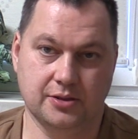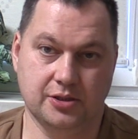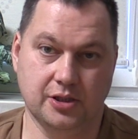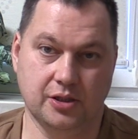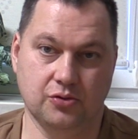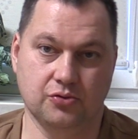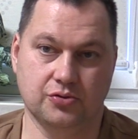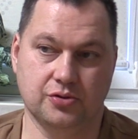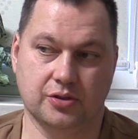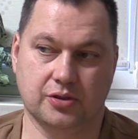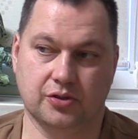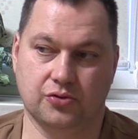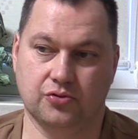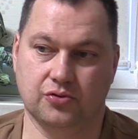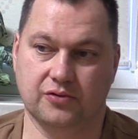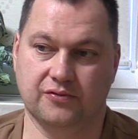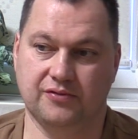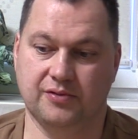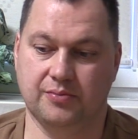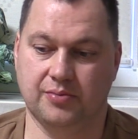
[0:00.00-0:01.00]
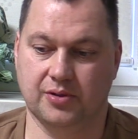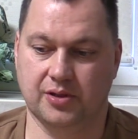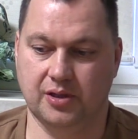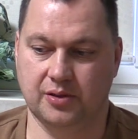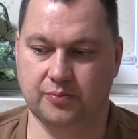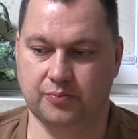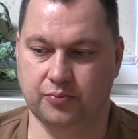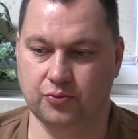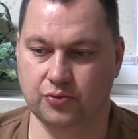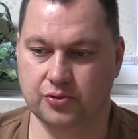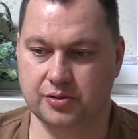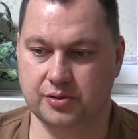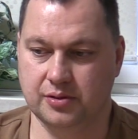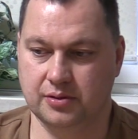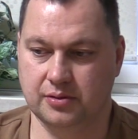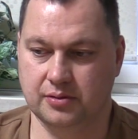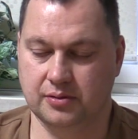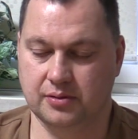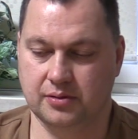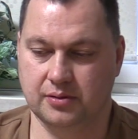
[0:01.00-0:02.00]
Те люди, которые выбирают
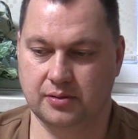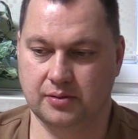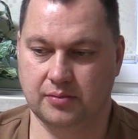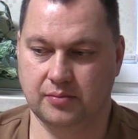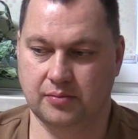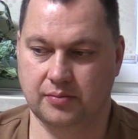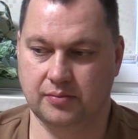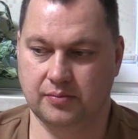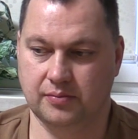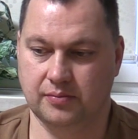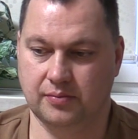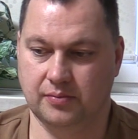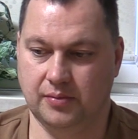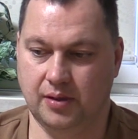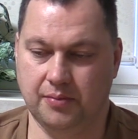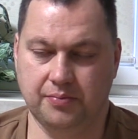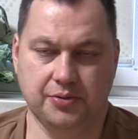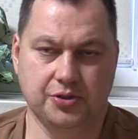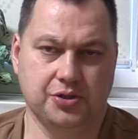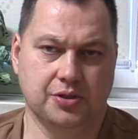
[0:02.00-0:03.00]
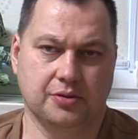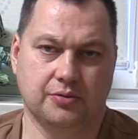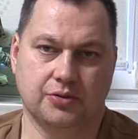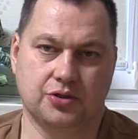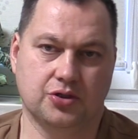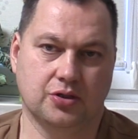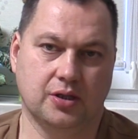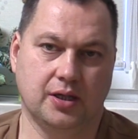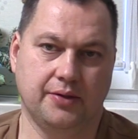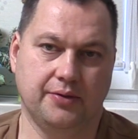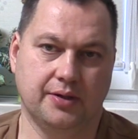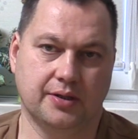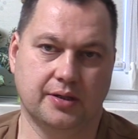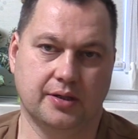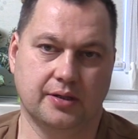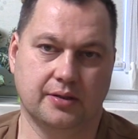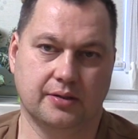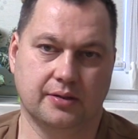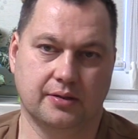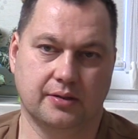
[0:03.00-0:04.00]
путь обычного
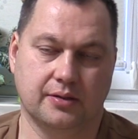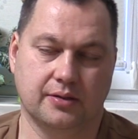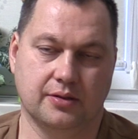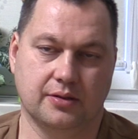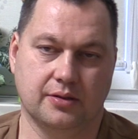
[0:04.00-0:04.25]
человека,